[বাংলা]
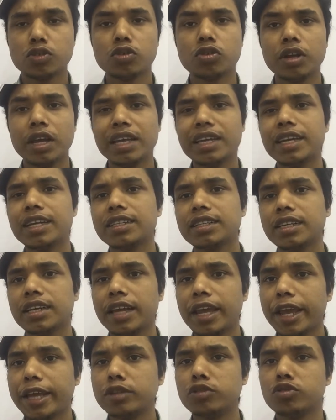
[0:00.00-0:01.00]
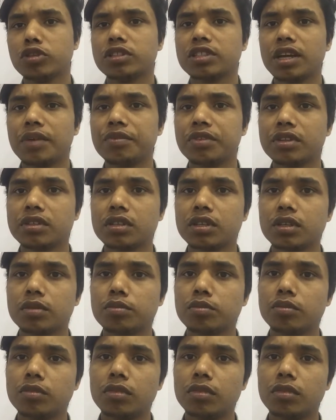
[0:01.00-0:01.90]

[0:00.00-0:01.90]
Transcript: সো এই ক্ষেত্রে এই দুটো সাবজেক্টের